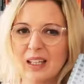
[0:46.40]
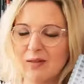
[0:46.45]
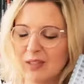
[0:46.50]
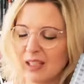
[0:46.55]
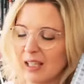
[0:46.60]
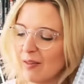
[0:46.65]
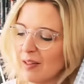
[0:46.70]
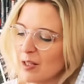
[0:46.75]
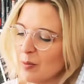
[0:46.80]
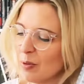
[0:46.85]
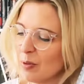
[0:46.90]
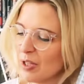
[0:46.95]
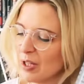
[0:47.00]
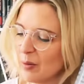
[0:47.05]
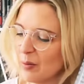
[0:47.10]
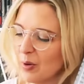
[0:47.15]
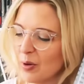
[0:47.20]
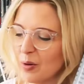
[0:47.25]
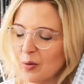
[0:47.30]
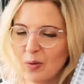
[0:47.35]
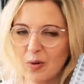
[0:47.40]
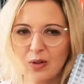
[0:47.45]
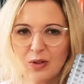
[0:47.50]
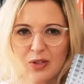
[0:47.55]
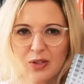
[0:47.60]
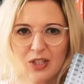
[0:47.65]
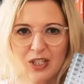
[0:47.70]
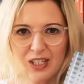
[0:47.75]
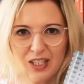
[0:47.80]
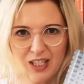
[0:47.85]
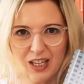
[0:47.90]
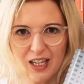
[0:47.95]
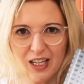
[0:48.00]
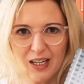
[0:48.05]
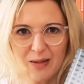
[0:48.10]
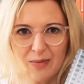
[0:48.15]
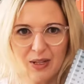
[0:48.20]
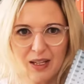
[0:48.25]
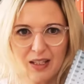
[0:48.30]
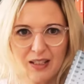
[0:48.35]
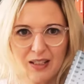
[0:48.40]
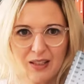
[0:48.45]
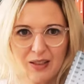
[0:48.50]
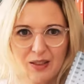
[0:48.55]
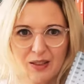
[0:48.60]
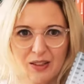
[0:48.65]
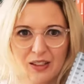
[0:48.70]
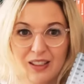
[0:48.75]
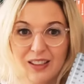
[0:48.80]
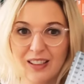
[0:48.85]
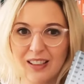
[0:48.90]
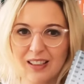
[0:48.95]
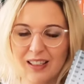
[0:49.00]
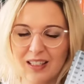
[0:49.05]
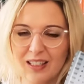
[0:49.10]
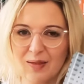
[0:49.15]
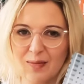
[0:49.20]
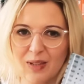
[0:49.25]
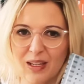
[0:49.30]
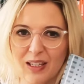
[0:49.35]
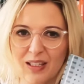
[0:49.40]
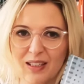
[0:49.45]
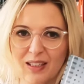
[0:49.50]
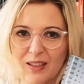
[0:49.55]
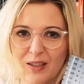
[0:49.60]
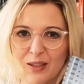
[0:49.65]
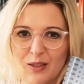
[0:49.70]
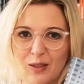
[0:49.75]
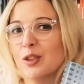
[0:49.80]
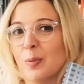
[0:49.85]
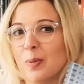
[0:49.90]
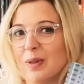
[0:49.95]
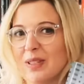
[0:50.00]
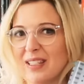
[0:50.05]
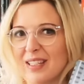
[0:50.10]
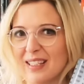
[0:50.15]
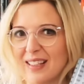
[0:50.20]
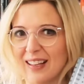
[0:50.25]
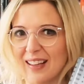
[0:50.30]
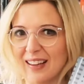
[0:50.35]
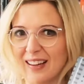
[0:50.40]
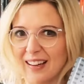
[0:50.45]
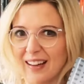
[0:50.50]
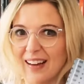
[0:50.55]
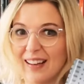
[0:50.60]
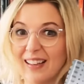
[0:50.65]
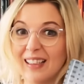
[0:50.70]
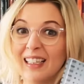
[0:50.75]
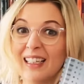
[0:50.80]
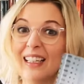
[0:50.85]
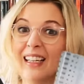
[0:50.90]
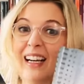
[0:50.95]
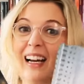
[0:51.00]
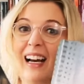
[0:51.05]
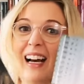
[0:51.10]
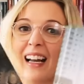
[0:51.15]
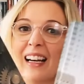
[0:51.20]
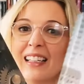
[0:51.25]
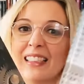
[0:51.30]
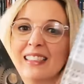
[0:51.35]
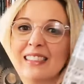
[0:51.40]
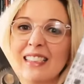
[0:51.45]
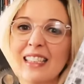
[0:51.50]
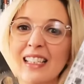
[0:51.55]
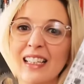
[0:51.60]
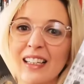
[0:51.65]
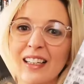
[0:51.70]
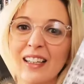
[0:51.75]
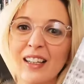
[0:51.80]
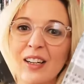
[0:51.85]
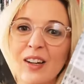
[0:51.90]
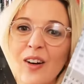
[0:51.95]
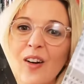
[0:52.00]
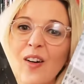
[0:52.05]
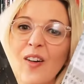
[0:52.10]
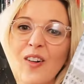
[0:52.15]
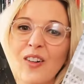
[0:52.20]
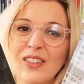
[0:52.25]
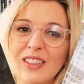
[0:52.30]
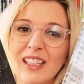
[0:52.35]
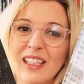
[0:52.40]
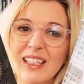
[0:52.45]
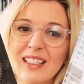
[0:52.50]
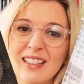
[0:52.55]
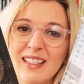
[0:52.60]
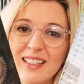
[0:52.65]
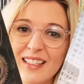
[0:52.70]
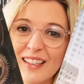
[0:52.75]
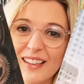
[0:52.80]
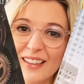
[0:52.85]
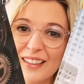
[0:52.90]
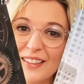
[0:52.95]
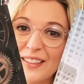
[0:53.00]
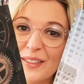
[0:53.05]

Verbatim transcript: I wydawać by się mogło, że Szare Miasto i Krecie Miasto to będzie seria, ale nie one się